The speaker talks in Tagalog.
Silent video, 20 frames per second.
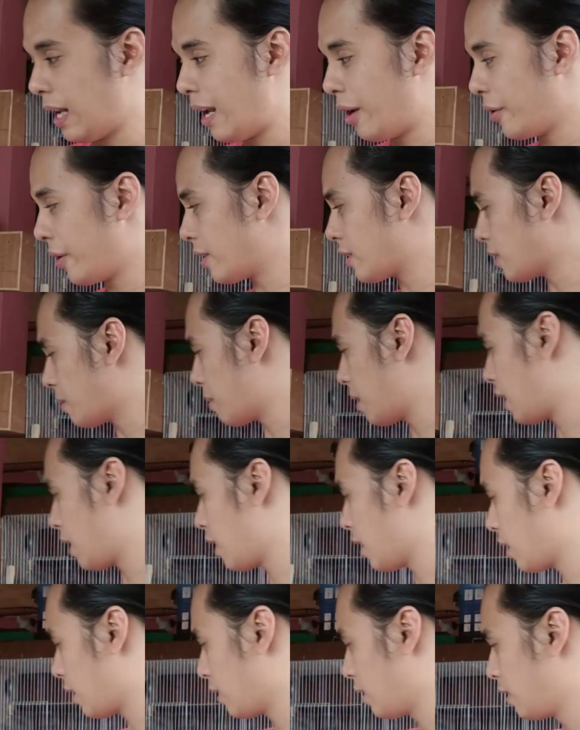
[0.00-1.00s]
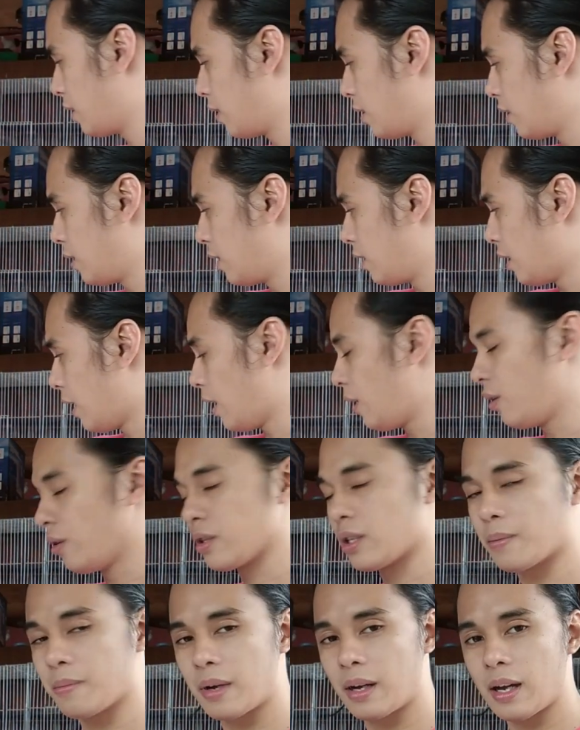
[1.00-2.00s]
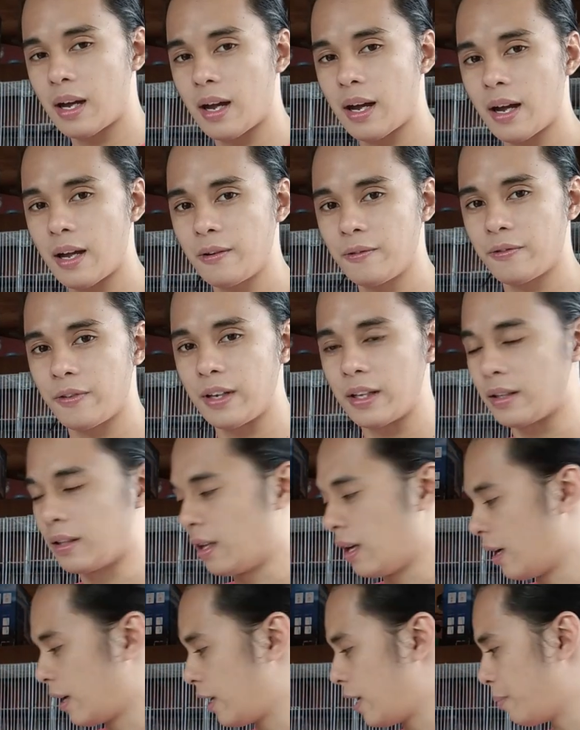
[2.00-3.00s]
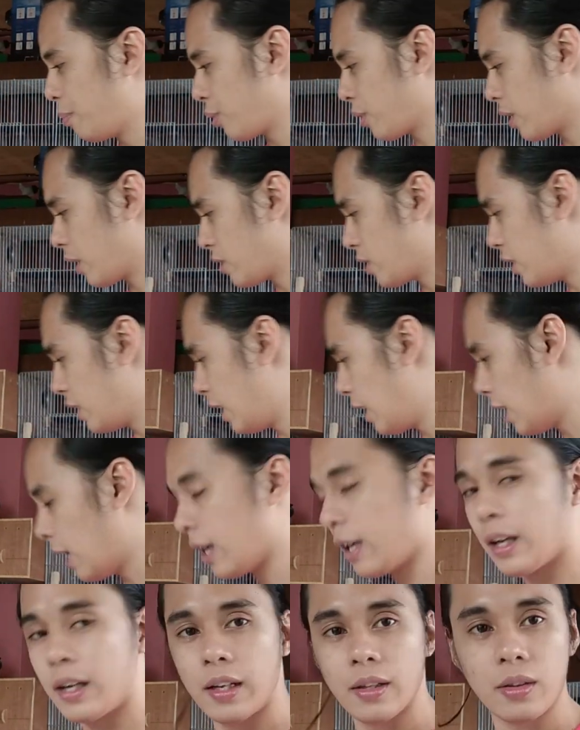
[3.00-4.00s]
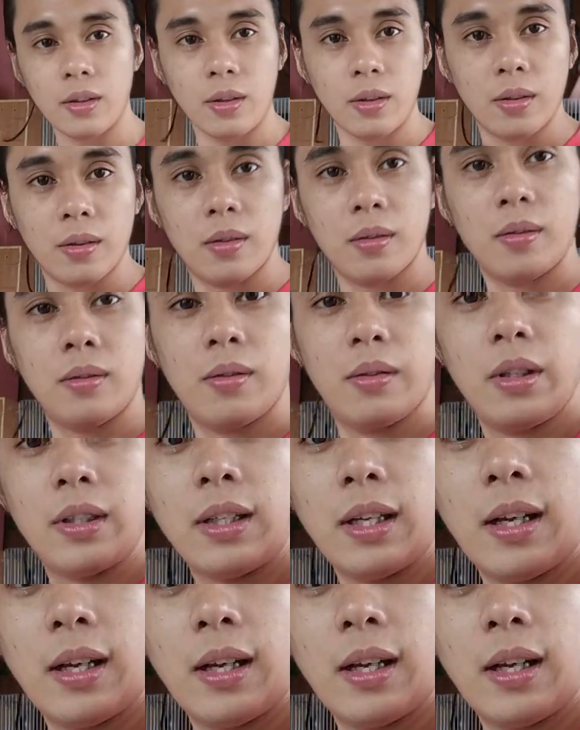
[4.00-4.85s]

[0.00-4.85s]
Lalo na sa mga ano, sa mga hand feed, ang ipot kasi nila ganito. Wait